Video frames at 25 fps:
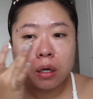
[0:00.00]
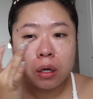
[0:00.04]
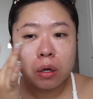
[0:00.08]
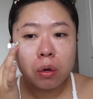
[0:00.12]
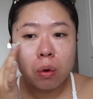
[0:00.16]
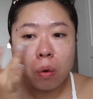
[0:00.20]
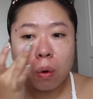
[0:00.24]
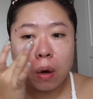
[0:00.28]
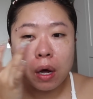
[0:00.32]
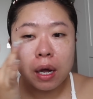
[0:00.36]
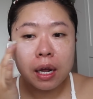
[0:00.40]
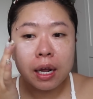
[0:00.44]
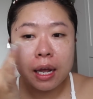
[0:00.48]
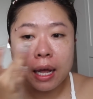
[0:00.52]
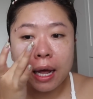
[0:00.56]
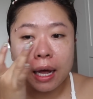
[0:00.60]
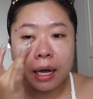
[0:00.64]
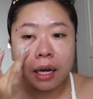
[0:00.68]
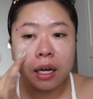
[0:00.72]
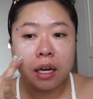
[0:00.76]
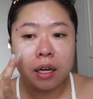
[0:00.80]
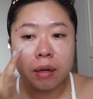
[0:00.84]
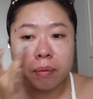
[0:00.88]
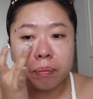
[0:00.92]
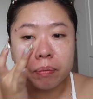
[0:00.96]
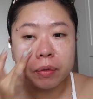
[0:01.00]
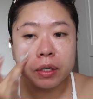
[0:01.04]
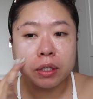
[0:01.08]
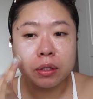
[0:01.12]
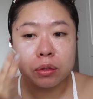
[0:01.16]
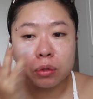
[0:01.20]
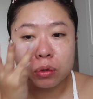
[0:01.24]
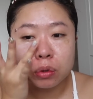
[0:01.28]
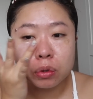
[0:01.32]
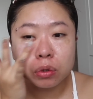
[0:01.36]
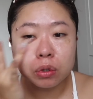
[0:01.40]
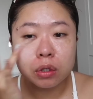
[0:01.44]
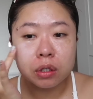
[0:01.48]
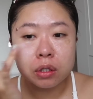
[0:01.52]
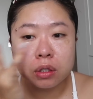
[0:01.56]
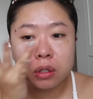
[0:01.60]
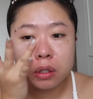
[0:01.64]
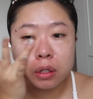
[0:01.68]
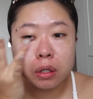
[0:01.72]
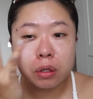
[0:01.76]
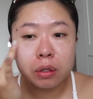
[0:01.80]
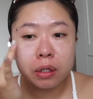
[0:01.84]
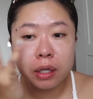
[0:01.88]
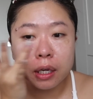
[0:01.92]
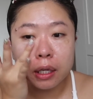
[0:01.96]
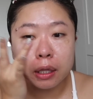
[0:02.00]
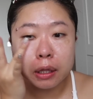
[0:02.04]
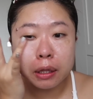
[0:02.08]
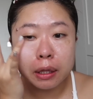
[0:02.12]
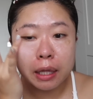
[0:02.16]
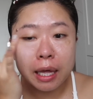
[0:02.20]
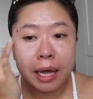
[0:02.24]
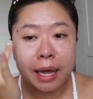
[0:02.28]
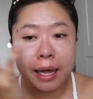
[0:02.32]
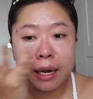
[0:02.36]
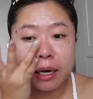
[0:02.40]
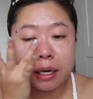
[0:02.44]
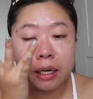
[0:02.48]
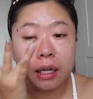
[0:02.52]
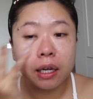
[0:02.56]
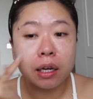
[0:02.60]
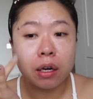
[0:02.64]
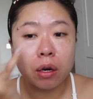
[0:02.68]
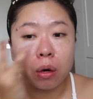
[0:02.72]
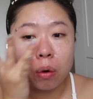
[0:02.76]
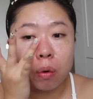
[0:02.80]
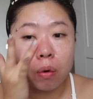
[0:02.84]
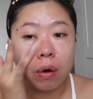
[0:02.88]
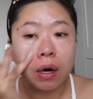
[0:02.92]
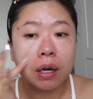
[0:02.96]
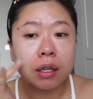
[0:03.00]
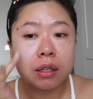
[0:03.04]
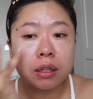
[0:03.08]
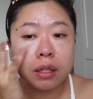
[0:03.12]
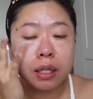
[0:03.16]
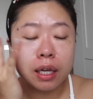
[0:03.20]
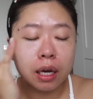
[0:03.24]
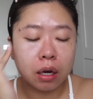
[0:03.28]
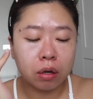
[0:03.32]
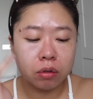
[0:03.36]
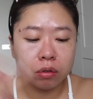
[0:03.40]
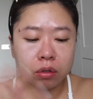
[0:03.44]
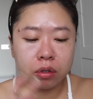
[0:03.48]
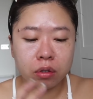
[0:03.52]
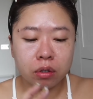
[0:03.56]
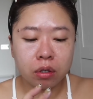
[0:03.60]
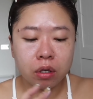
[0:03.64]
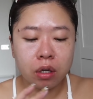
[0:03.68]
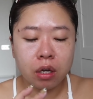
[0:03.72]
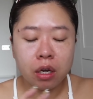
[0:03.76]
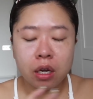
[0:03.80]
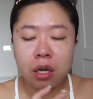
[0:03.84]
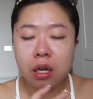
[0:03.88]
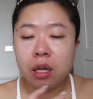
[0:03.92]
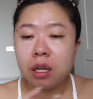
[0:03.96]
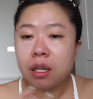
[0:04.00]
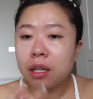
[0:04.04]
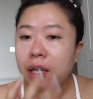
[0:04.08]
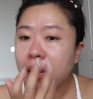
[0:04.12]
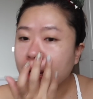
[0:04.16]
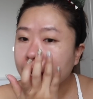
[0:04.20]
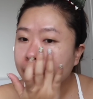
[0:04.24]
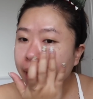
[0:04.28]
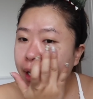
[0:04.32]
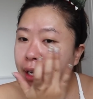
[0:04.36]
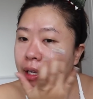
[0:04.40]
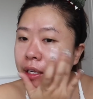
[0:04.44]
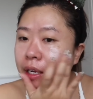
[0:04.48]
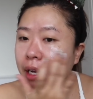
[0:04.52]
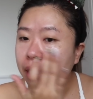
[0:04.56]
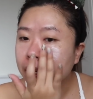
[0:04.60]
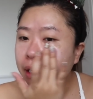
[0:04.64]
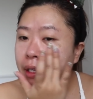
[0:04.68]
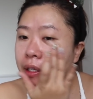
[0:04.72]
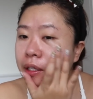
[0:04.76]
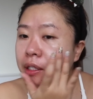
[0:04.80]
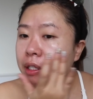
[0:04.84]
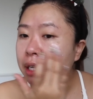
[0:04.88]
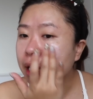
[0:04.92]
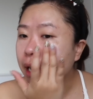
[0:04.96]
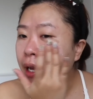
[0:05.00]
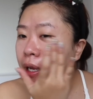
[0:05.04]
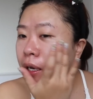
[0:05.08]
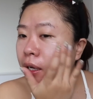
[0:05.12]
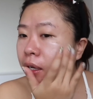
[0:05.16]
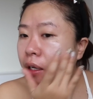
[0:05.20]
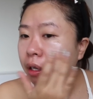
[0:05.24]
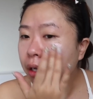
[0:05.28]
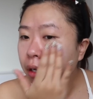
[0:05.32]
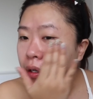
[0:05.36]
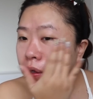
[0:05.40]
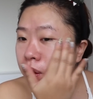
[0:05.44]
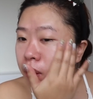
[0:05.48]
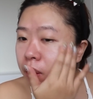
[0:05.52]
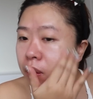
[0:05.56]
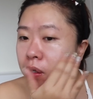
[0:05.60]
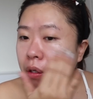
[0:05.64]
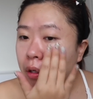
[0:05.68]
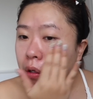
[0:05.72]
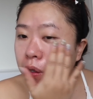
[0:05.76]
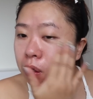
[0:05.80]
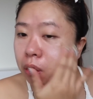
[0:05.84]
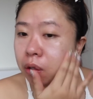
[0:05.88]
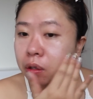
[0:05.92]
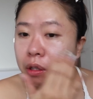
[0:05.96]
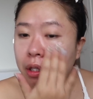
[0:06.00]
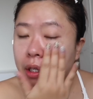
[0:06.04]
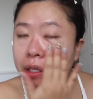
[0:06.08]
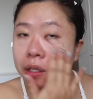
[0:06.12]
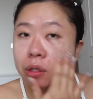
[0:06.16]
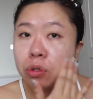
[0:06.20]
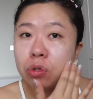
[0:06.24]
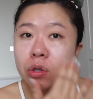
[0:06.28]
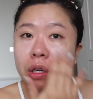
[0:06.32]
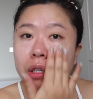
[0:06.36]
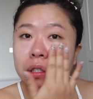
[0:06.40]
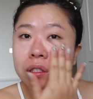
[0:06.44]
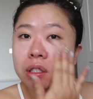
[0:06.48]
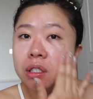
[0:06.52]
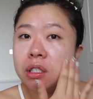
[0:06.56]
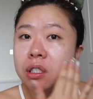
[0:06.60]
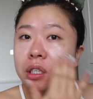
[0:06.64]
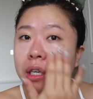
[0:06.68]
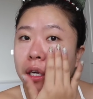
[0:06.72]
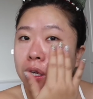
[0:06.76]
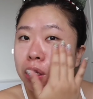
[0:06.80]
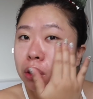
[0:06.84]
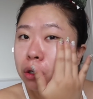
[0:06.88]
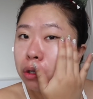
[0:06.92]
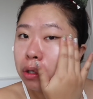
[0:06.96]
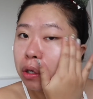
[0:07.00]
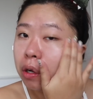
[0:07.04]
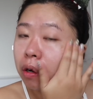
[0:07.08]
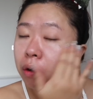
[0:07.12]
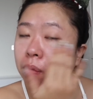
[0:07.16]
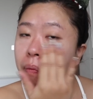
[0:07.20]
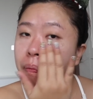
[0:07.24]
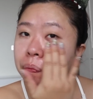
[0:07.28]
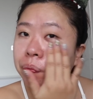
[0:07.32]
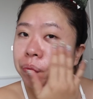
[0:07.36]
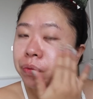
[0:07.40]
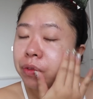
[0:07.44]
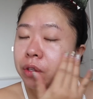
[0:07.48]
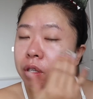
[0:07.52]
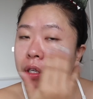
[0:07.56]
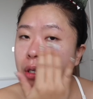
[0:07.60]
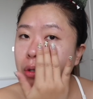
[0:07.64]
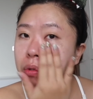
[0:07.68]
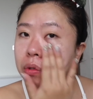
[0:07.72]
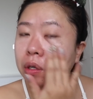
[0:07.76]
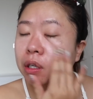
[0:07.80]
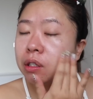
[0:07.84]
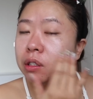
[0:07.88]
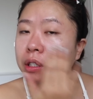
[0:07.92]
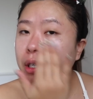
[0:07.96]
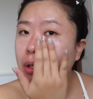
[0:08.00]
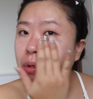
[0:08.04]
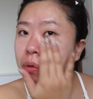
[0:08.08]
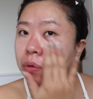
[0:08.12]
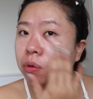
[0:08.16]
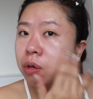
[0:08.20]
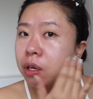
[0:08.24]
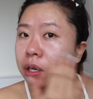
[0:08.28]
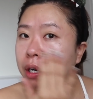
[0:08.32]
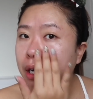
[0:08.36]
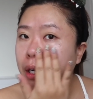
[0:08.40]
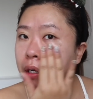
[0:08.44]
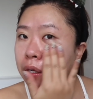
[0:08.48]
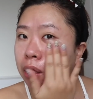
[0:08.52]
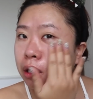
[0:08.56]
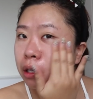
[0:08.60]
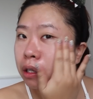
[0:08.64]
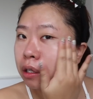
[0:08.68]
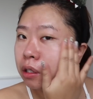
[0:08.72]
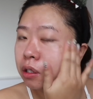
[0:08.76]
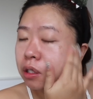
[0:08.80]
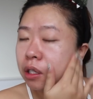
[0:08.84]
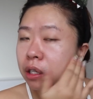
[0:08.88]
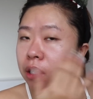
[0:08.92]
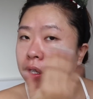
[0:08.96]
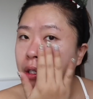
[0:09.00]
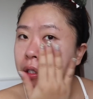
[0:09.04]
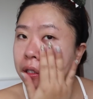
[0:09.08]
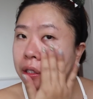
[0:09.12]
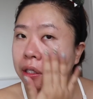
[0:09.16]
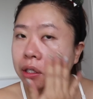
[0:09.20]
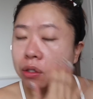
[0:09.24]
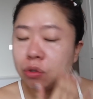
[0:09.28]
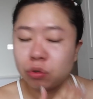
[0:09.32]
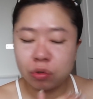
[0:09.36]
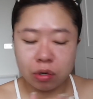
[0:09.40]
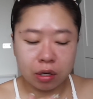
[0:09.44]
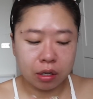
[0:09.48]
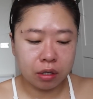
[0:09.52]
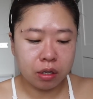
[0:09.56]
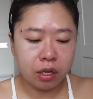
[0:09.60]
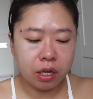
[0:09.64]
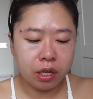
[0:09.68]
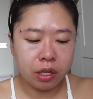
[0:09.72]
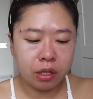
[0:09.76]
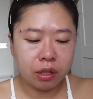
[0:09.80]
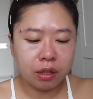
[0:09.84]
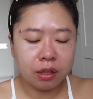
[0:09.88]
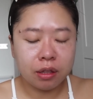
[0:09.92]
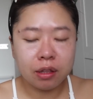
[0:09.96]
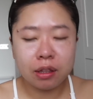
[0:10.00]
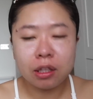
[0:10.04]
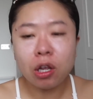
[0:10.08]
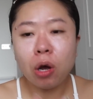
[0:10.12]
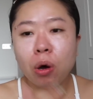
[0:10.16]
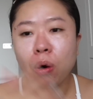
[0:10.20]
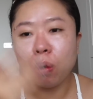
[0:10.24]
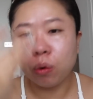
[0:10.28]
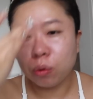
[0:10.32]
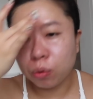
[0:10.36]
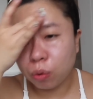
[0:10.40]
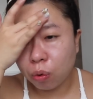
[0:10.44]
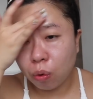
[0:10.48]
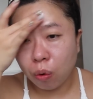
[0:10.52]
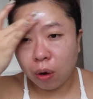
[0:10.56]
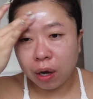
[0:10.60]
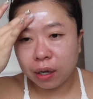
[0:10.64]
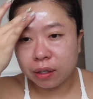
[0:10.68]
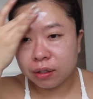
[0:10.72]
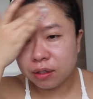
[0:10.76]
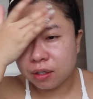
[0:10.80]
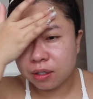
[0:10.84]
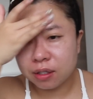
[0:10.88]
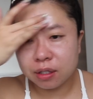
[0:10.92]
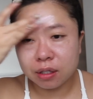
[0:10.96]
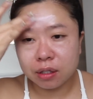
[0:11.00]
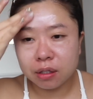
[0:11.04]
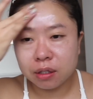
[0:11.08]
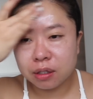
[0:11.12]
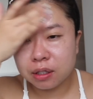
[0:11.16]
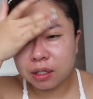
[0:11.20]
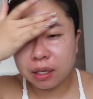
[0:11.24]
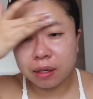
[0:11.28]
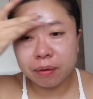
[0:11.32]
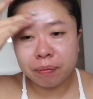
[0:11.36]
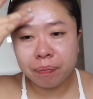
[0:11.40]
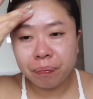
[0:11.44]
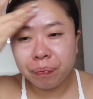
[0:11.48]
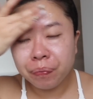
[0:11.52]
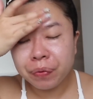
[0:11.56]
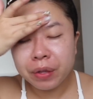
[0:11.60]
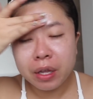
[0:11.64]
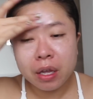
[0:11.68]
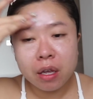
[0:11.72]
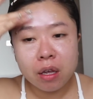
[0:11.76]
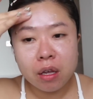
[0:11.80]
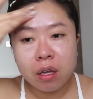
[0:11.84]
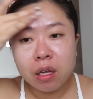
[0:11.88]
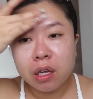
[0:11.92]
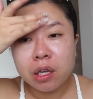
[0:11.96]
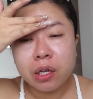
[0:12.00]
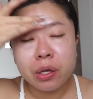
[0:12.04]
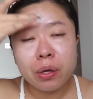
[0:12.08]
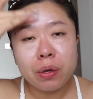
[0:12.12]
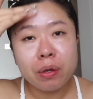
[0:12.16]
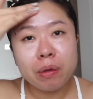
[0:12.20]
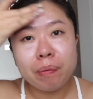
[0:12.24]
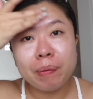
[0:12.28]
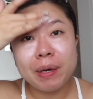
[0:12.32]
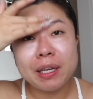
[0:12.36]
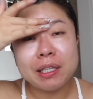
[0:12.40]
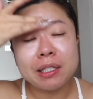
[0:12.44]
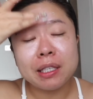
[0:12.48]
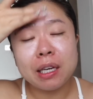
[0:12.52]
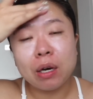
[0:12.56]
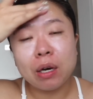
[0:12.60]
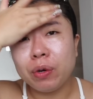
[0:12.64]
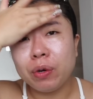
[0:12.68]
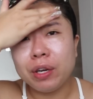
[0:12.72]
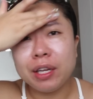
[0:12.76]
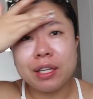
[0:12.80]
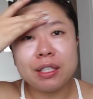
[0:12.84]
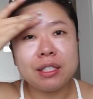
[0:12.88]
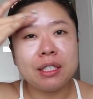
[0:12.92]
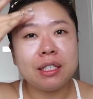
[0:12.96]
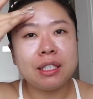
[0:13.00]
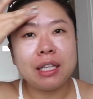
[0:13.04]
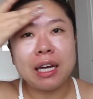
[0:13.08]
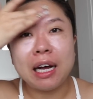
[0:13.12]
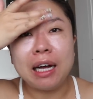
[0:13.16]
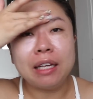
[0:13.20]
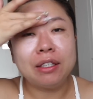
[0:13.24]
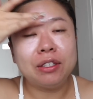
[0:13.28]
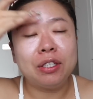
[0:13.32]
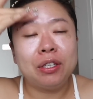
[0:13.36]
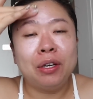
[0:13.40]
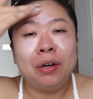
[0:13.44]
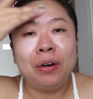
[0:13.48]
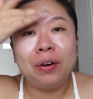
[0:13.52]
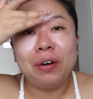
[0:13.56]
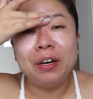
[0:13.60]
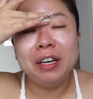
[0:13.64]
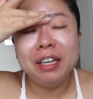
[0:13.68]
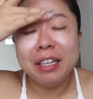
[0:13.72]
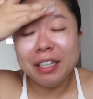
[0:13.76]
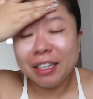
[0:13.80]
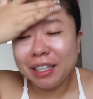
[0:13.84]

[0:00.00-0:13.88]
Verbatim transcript: 光感很明确，是有点带冷光调的。它可以让你在底妆之前用，这妆前乳会让你的整个底妆透光泽，这样，因为你知年纪大之后。